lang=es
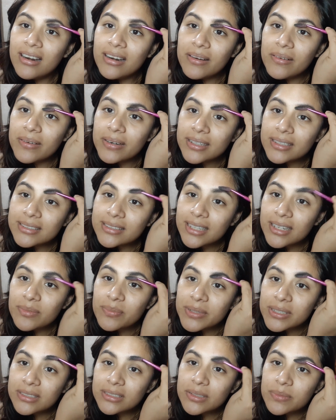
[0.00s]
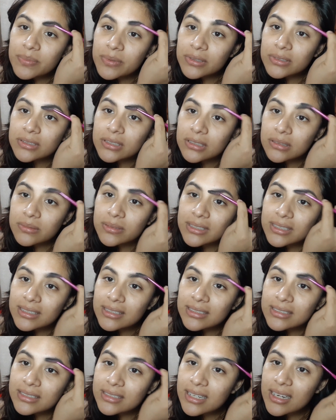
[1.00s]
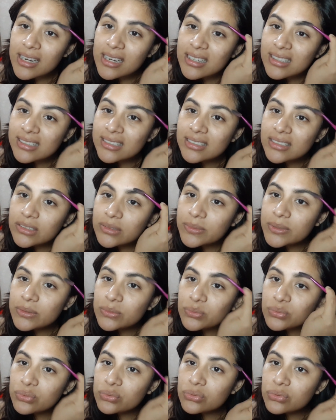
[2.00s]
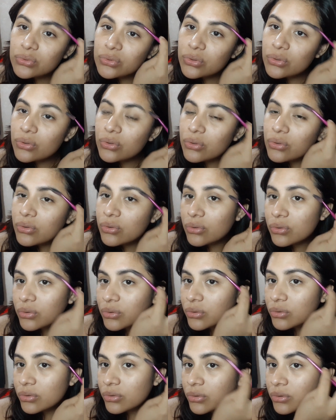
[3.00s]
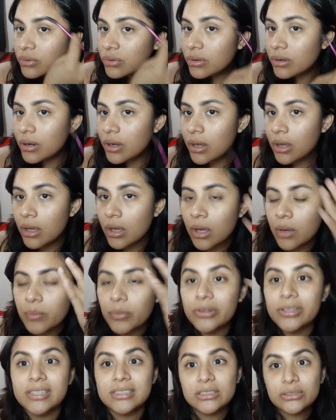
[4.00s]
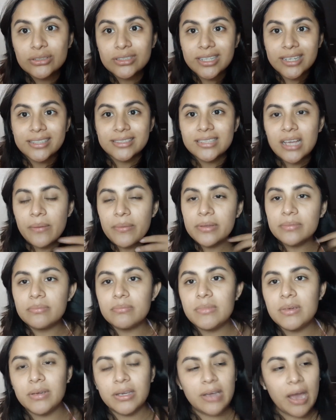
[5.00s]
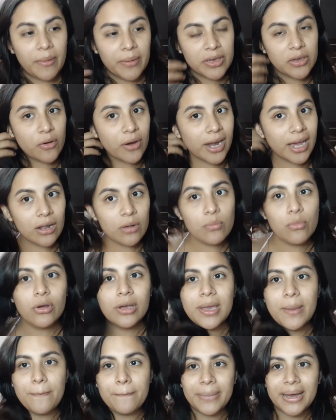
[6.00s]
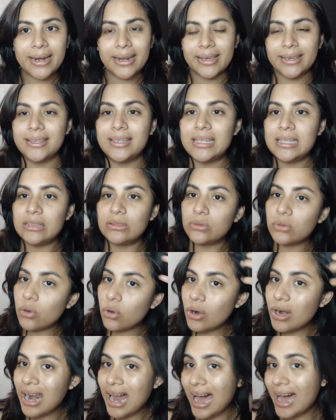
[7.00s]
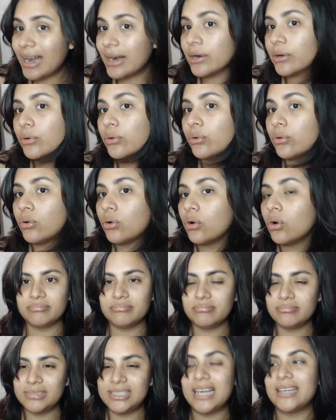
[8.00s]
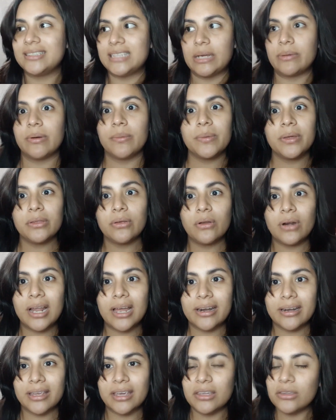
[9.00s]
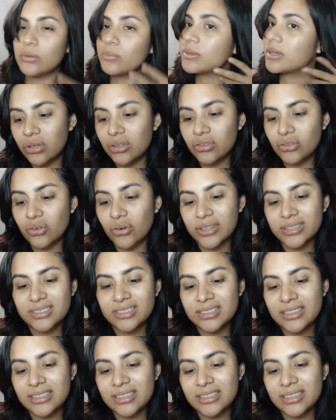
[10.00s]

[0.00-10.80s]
La verdad es que al principio sí como que decía, ay, no me gustó. Porque si ustedes saben, mi cabello era como que parejito, largo. Ya estaba medio larguillo. me yo así